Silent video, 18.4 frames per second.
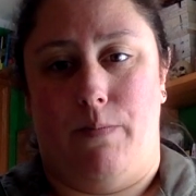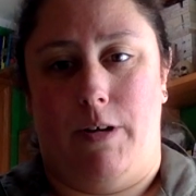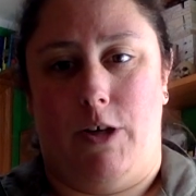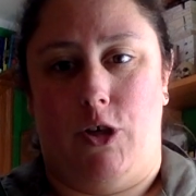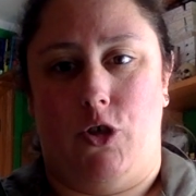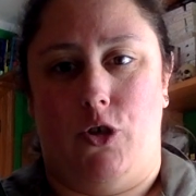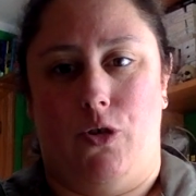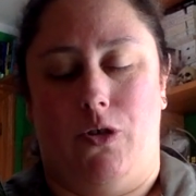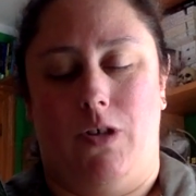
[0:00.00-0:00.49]

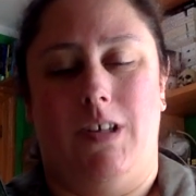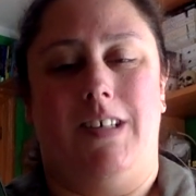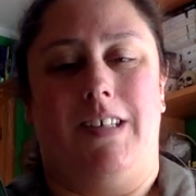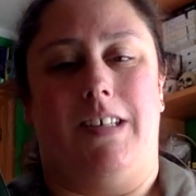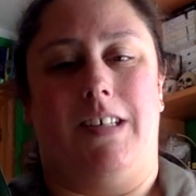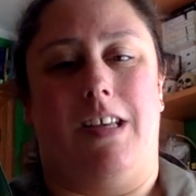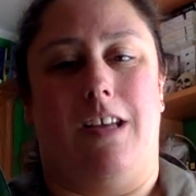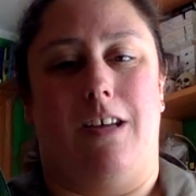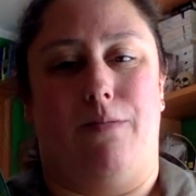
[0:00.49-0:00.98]
persona que
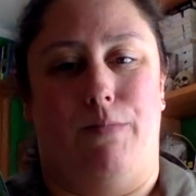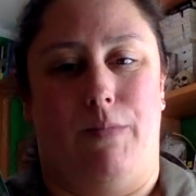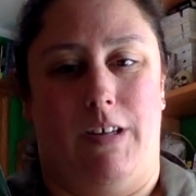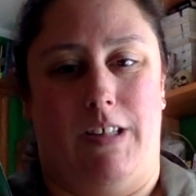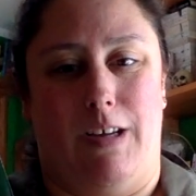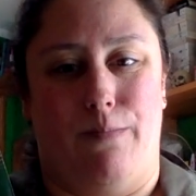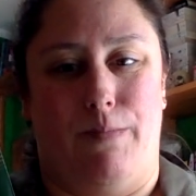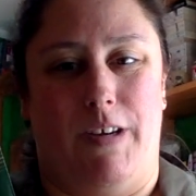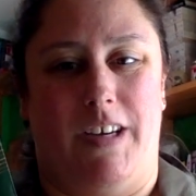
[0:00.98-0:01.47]
es la
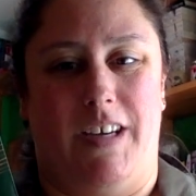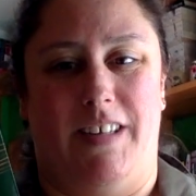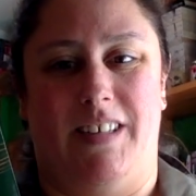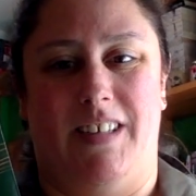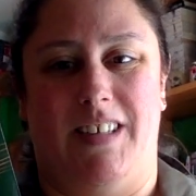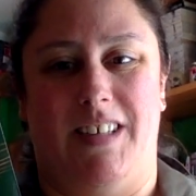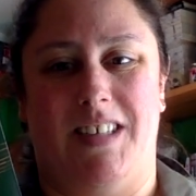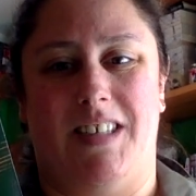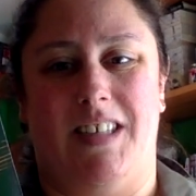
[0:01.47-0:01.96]
hermana
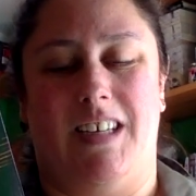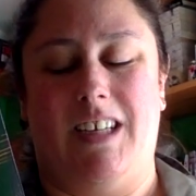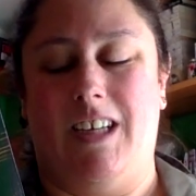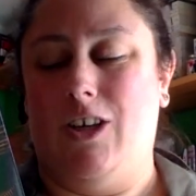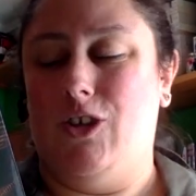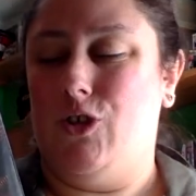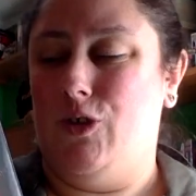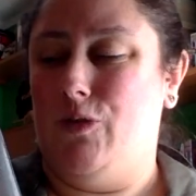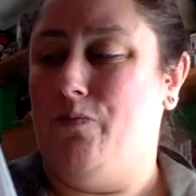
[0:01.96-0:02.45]
pequeña en este
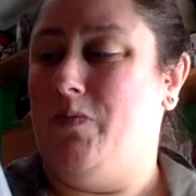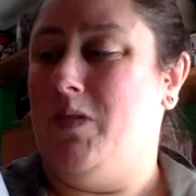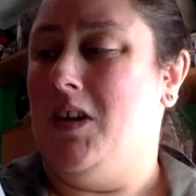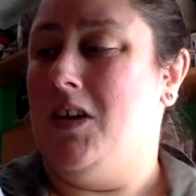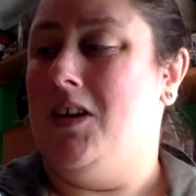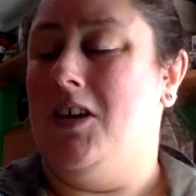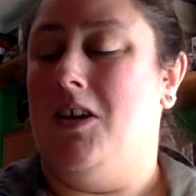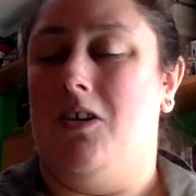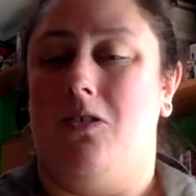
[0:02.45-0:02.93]
caso
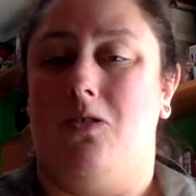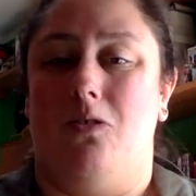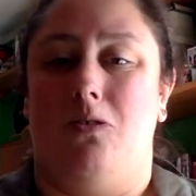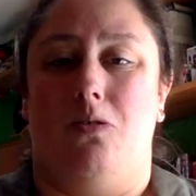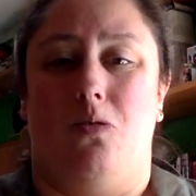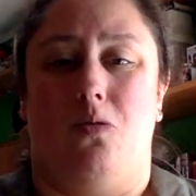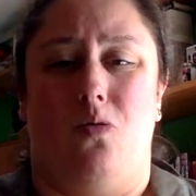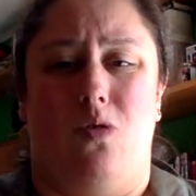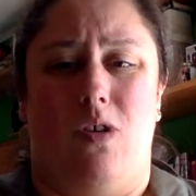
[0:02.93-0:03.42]
con
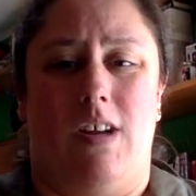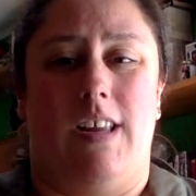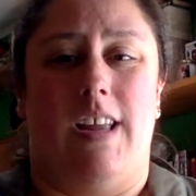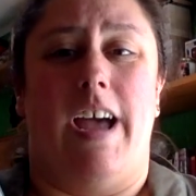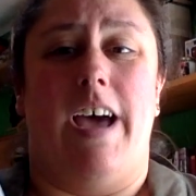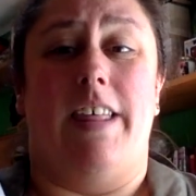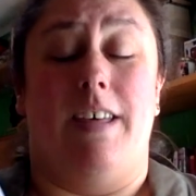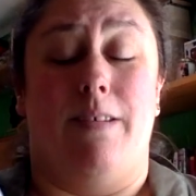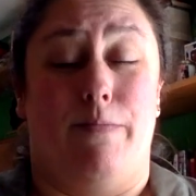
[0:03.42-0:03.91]
lo cual
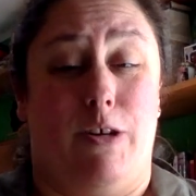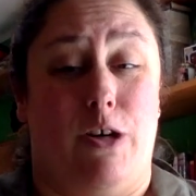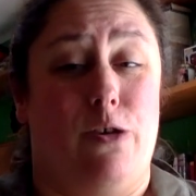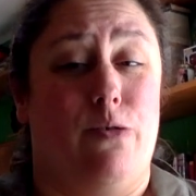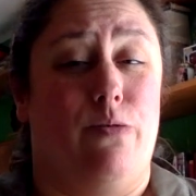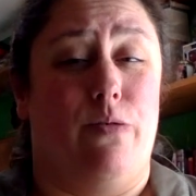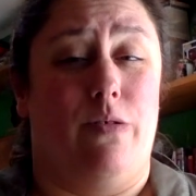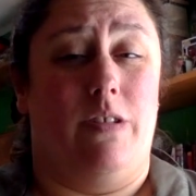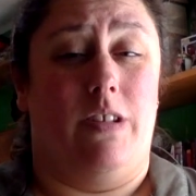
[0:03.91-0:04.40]
además
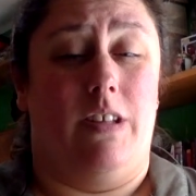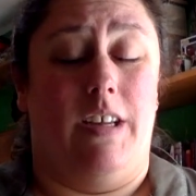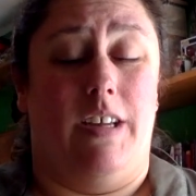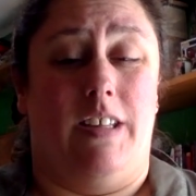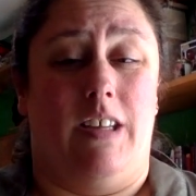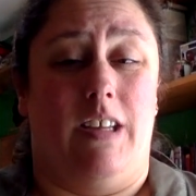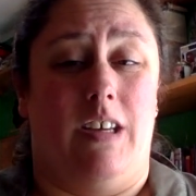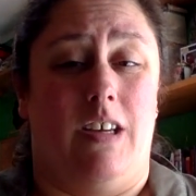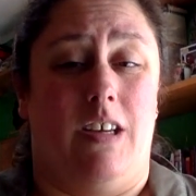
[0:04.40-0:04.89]

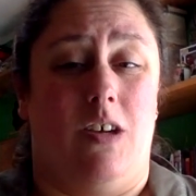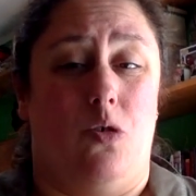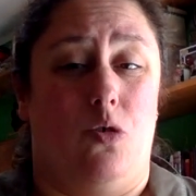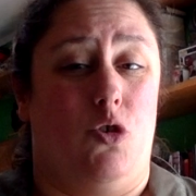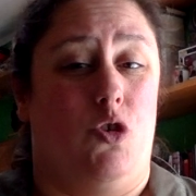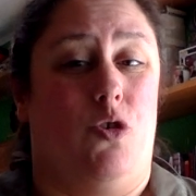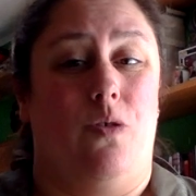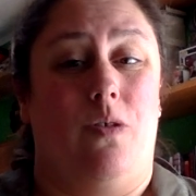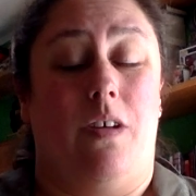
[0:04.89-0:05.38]
tiene
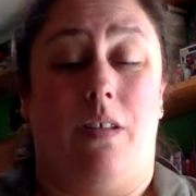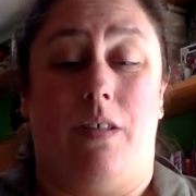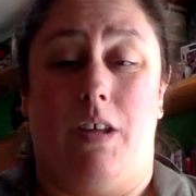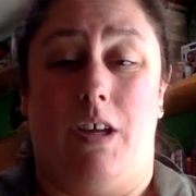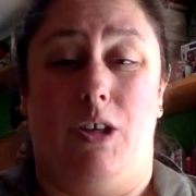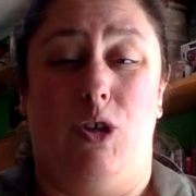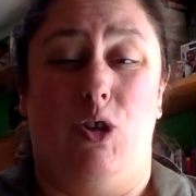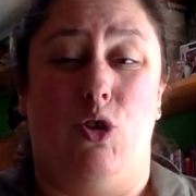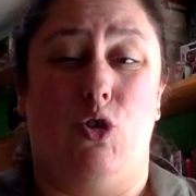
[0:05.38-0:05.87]
8 o 10
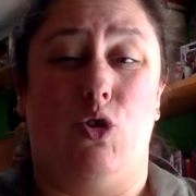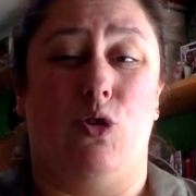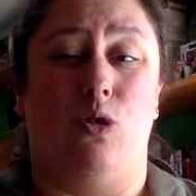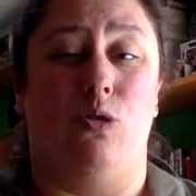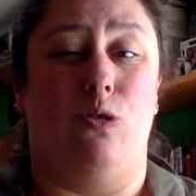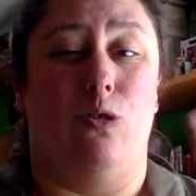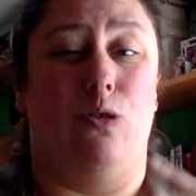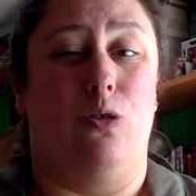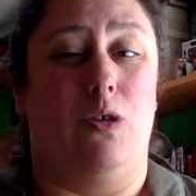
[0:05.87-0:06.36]
años
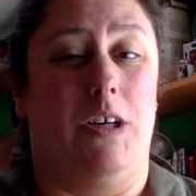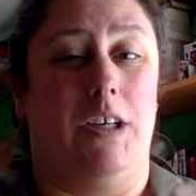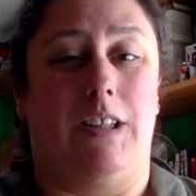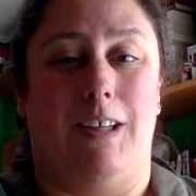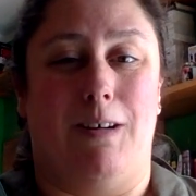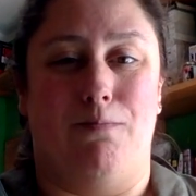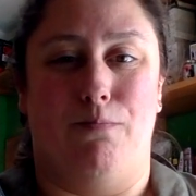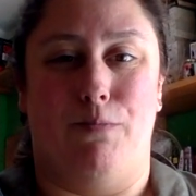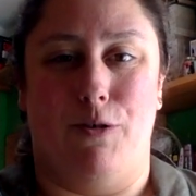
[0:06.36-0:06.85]
con lo que
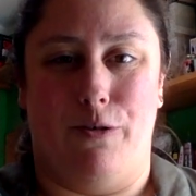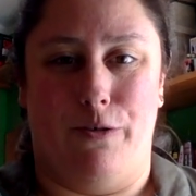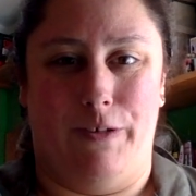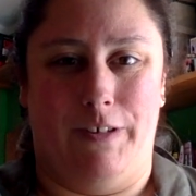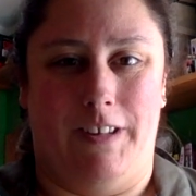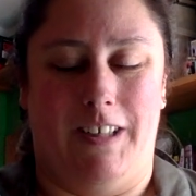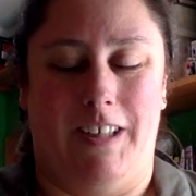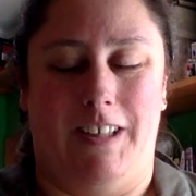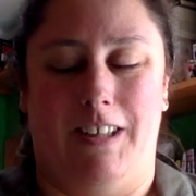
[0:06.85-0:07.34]
tampoco
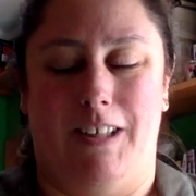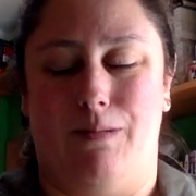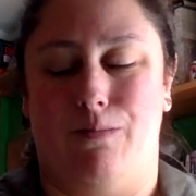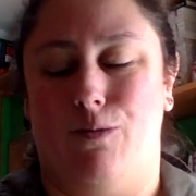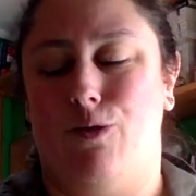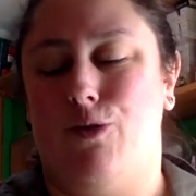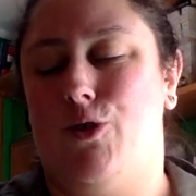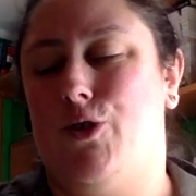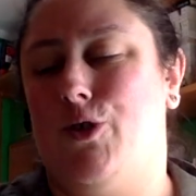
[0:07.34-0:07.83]
entiende
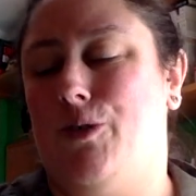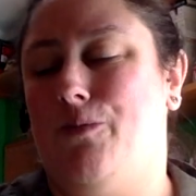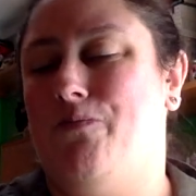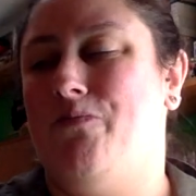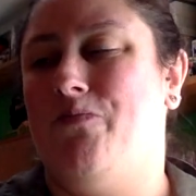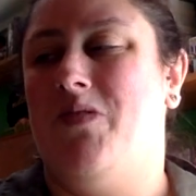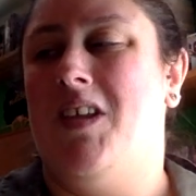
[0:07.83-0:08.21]
mucho